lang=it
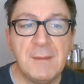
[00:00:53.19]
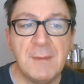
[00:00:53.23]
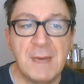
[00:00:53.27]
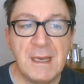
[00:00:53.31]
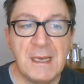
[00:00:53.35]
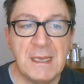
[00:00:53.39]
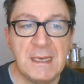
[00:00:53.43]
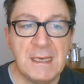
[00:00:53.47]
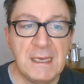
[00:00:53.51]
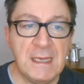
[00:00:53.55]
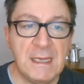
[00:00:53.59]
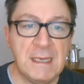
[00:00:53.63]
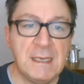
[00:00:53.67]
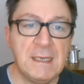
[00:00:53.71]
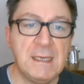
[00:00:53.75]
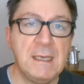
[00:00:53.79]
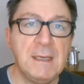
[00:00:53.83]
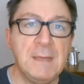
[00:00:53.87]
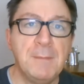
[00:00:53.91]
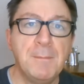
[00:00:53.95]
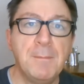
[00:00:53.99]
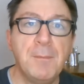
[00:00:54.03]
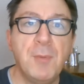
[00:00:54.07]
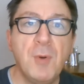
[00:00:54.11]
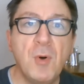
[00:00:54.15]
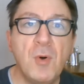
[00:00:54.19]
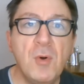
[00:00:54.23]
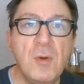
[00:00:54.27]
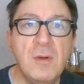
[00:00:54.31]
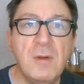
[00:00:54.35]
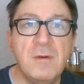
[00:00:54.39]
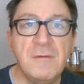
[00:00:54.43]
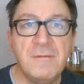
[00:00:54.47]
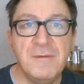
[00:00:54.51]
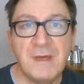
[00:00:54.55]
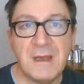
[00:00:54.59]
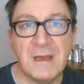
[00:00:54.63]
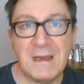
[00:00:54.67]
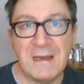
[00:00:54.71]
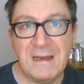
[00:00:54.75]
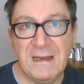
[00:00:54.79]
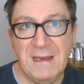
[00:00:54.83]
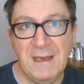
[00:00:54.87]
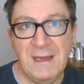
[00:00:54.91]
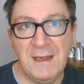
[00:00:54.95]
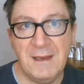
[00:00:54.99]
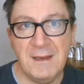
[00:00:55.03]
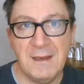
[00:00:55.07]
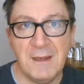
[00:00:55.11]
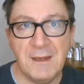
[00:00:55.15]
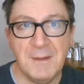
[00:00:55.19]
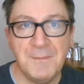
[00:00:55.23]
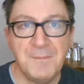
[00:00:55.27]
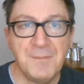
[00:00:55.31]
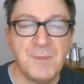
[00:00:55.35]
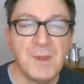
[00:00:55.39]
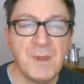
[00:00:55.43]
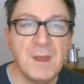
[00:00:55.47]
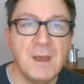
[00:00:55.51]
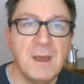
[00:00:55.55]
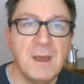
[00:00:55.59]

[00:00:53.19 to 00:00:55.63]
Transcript: maledetti, Paul Verlaine.